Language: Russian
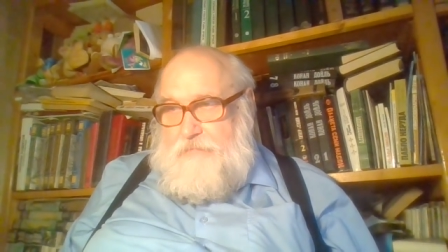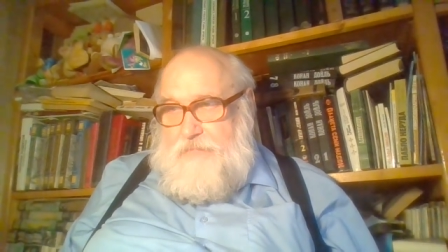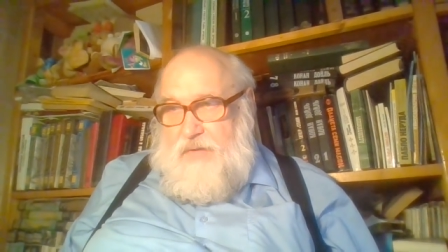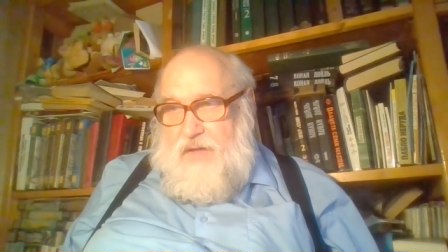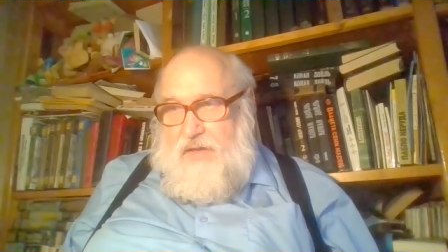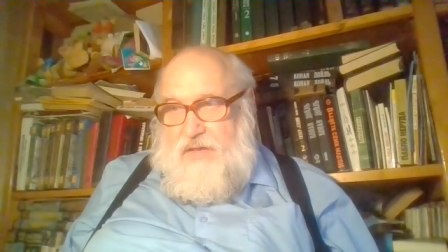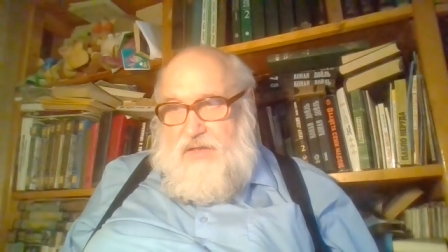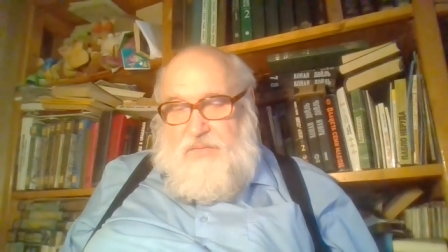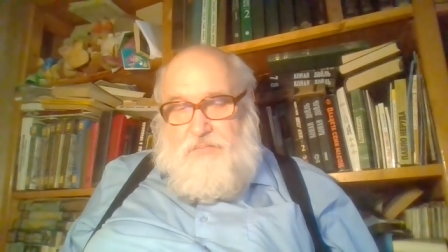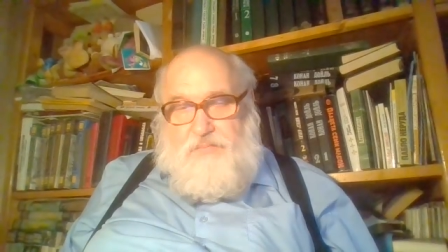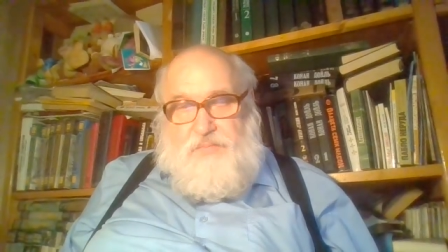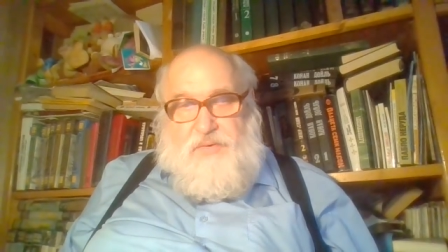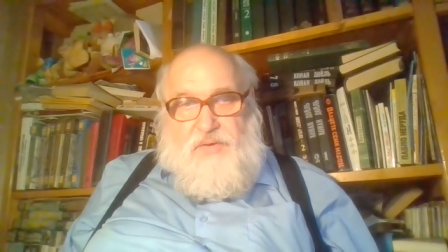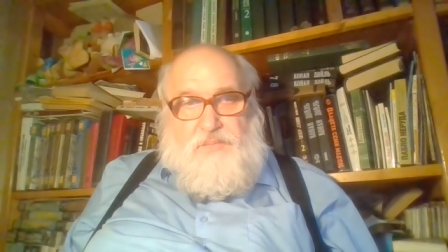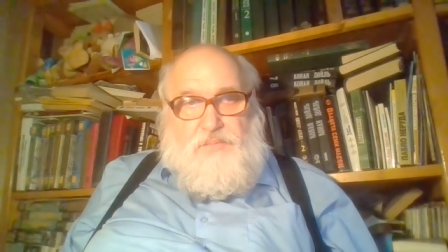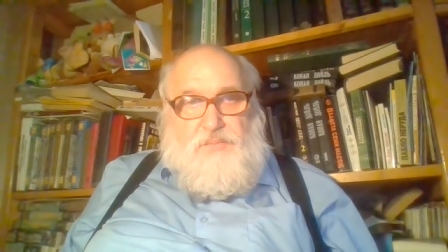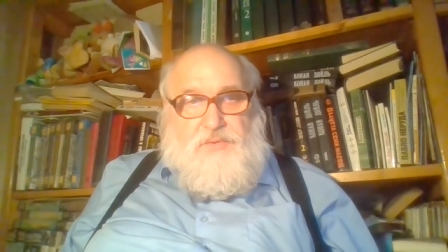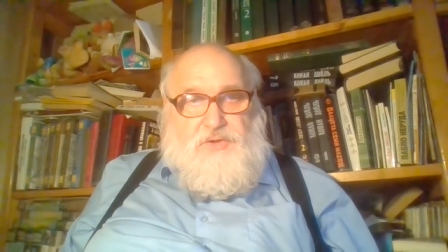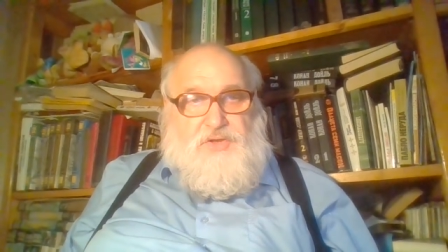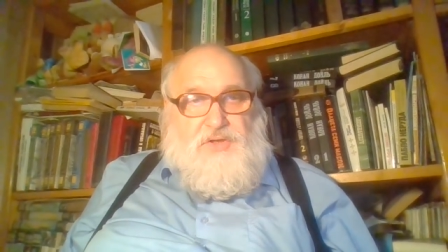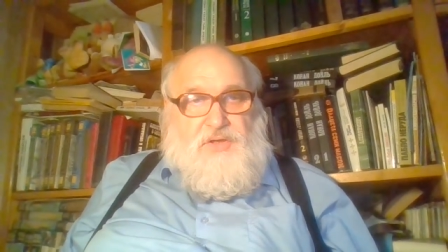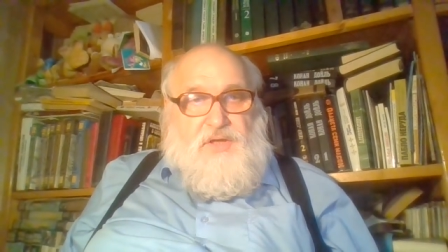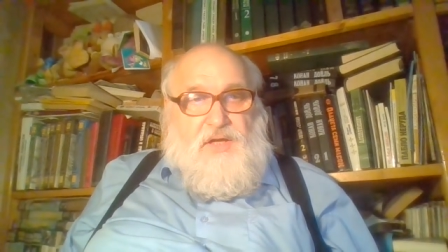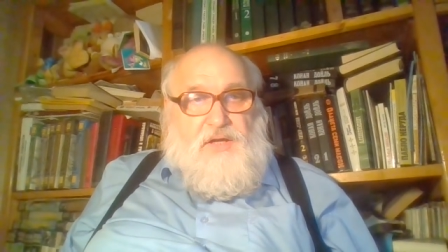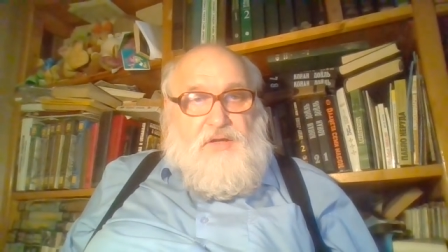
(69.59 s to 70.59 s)
они
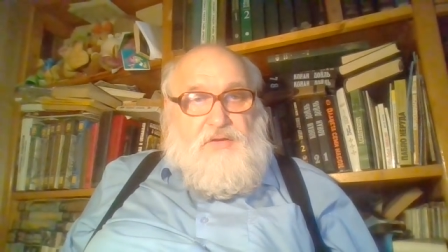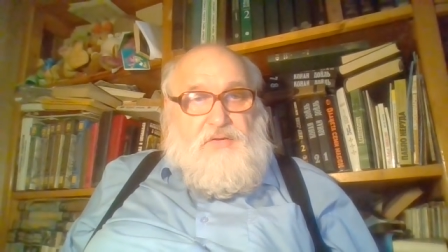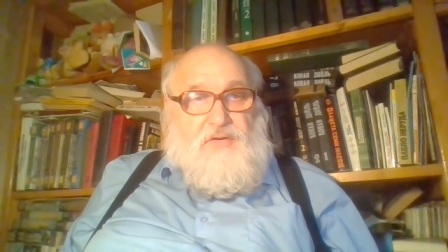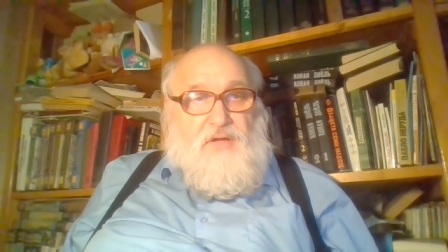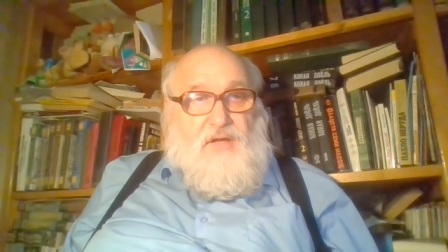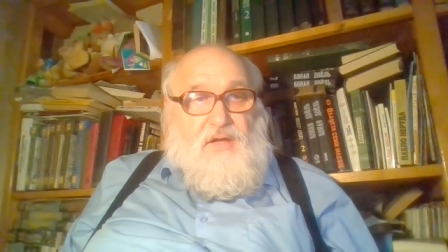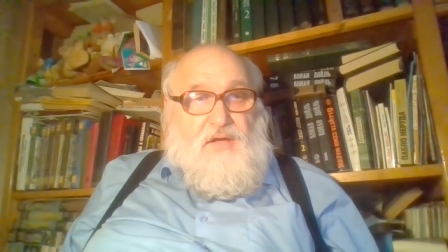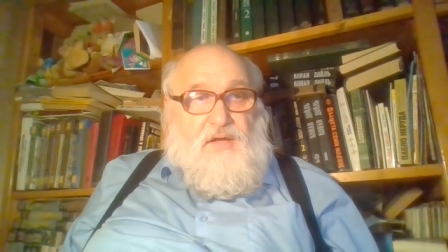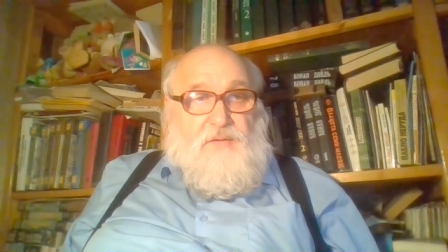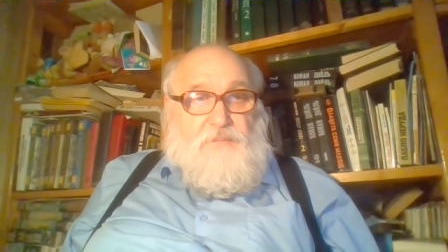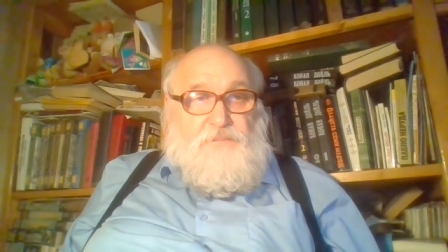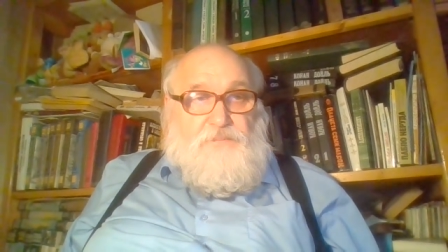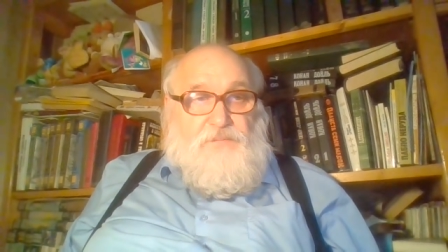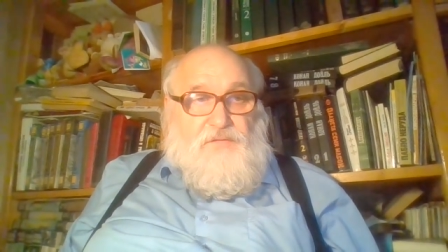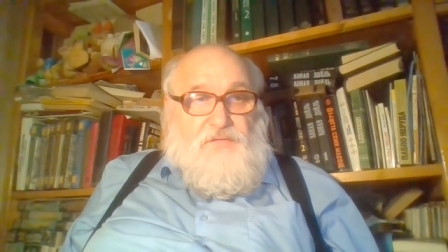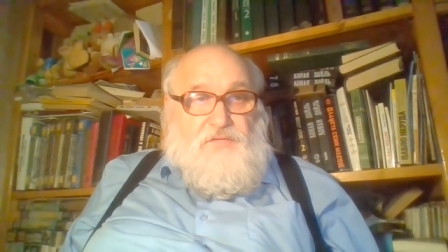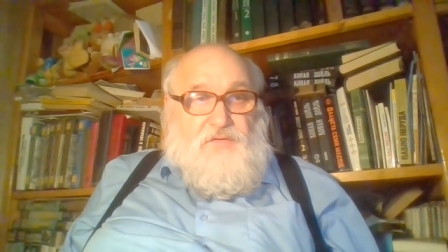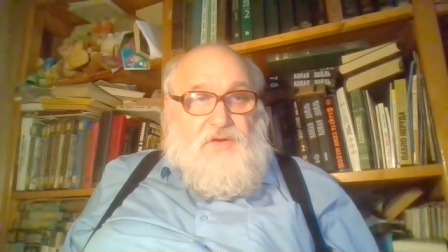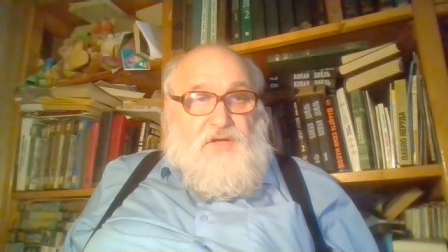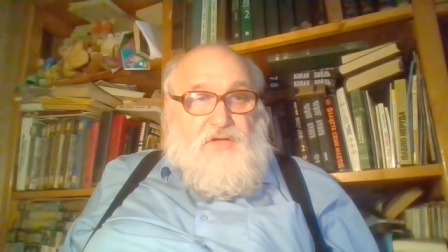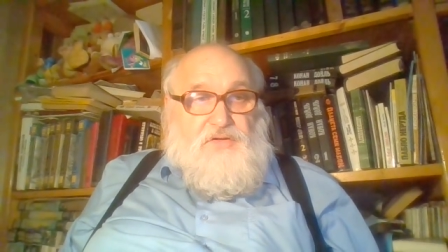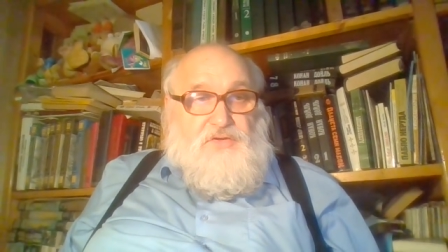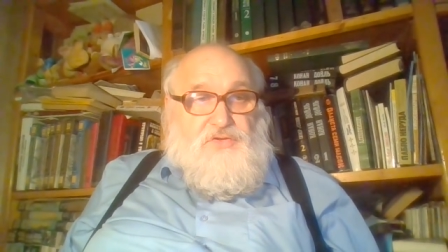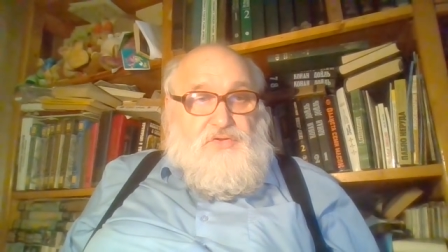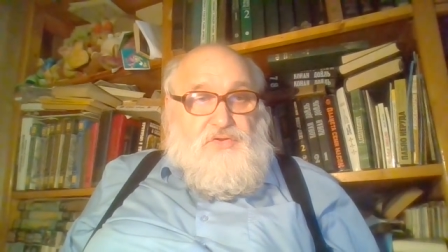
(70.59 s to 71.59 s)
предпочитают
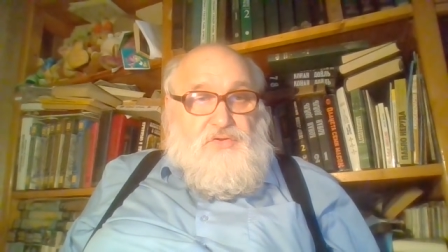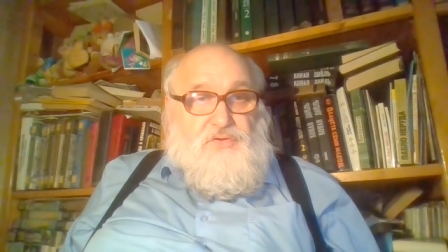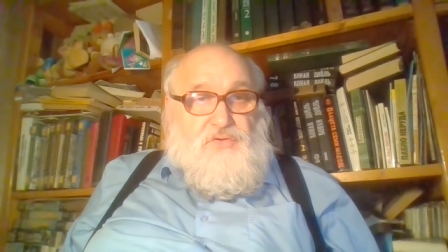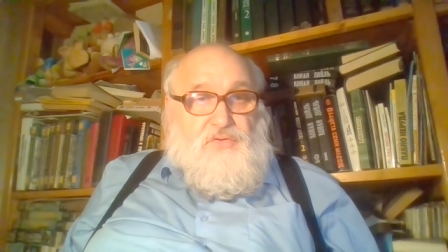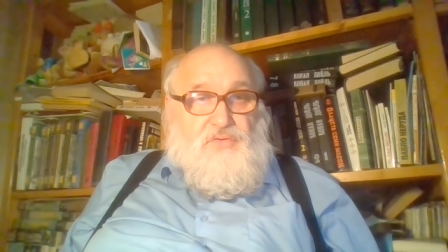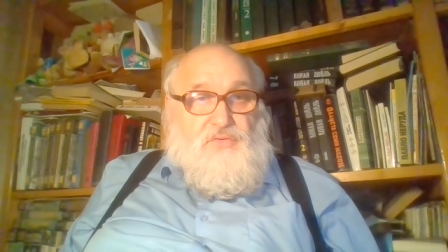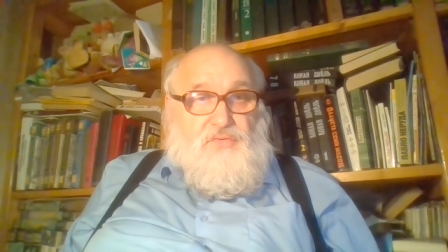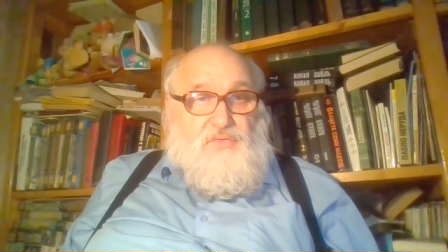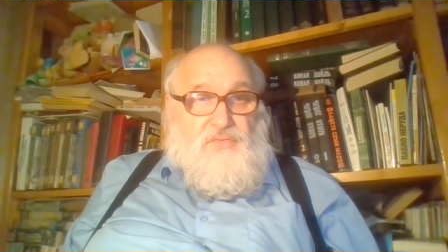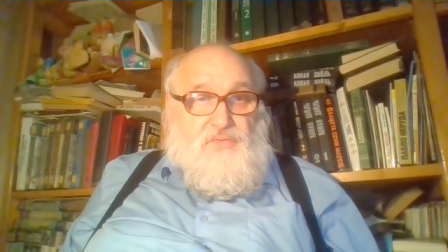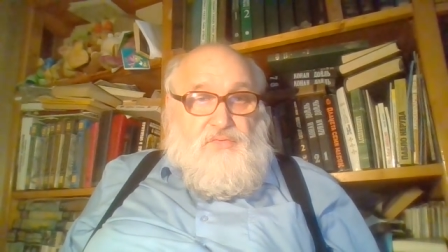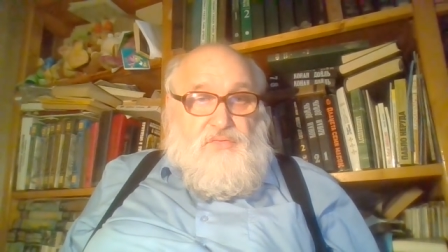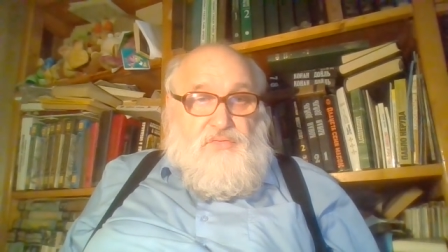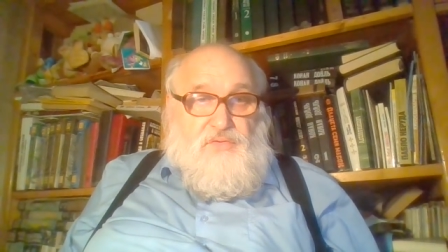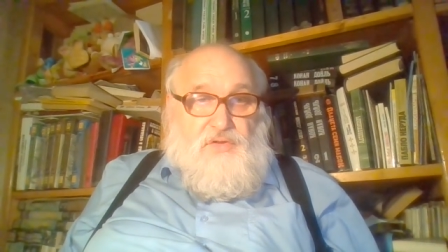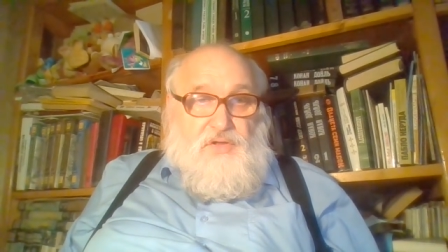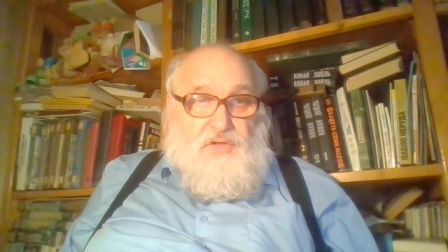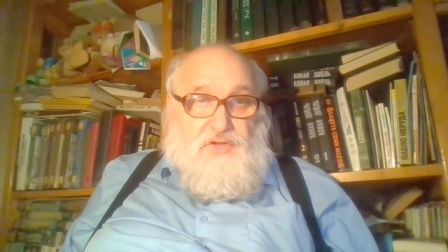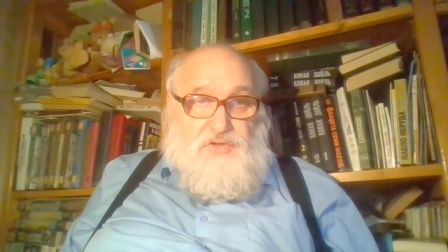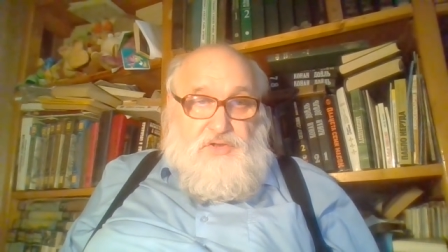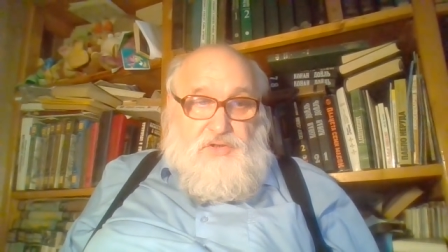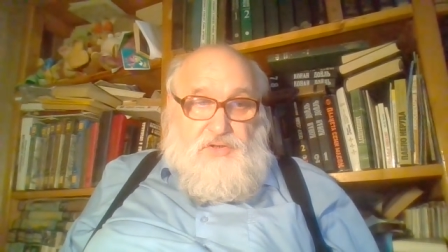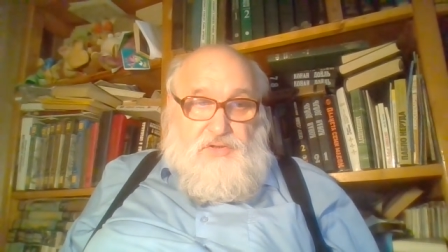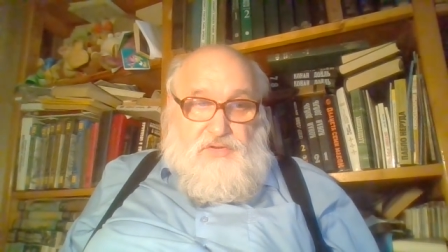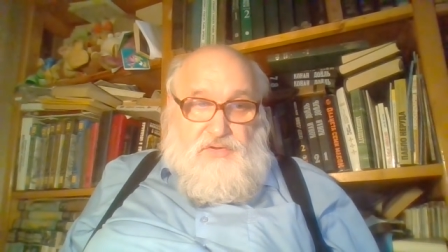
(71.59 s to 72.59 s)
версию,
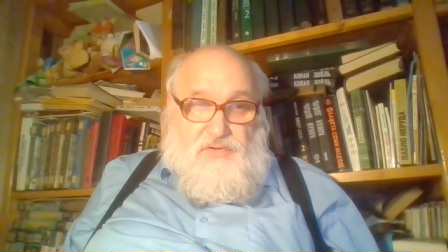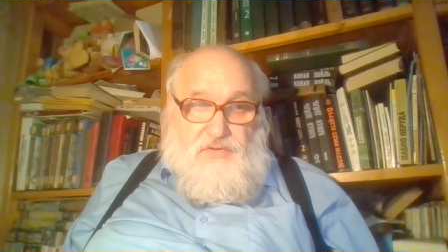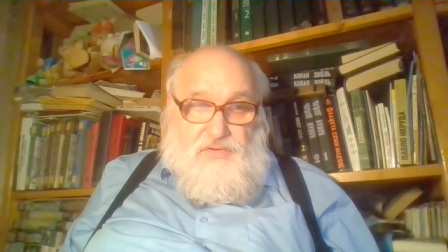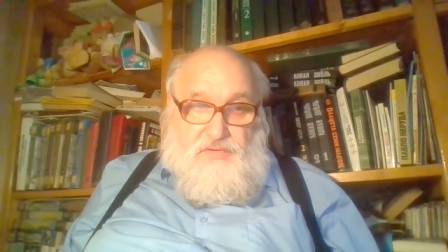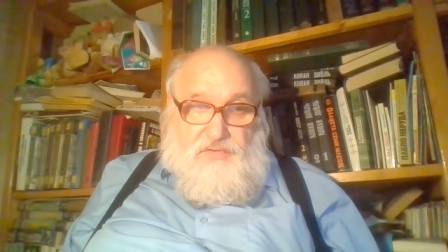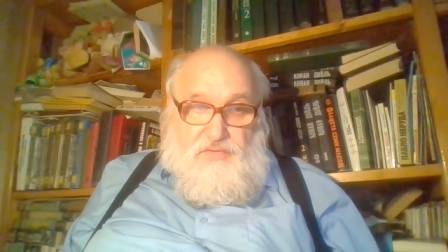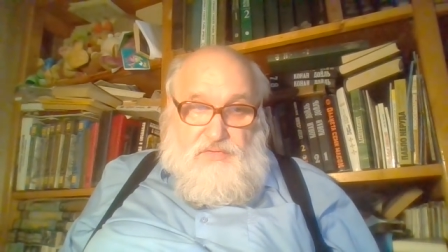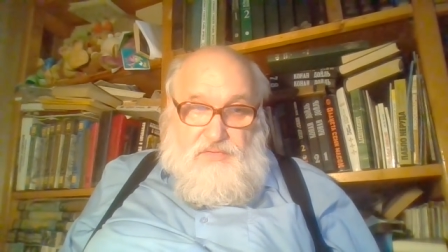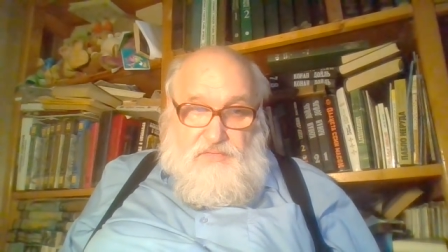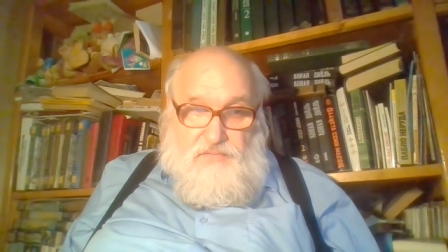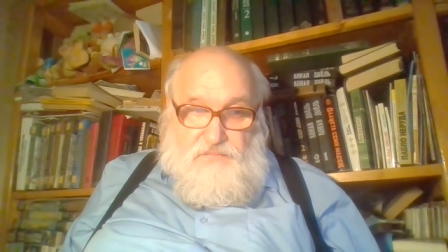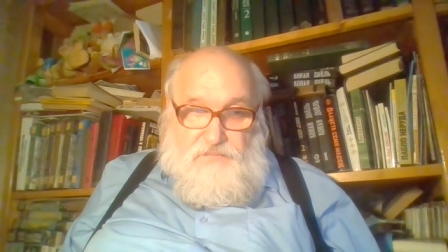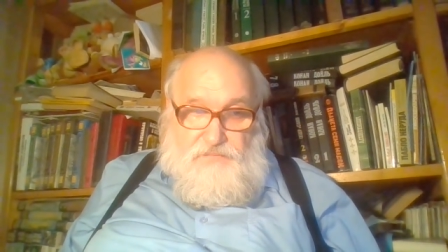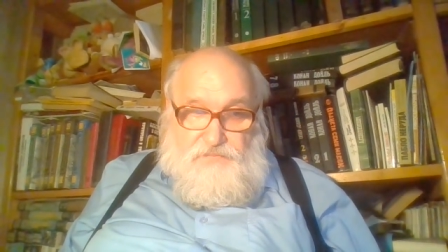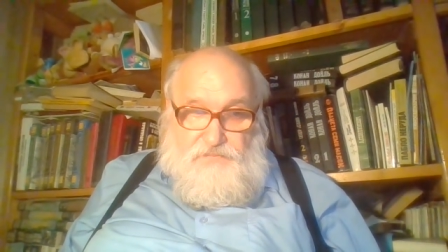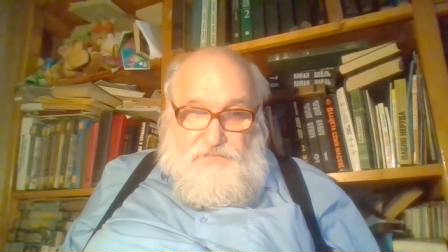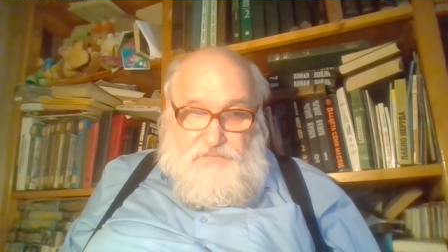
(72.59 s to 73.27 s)
значит, э,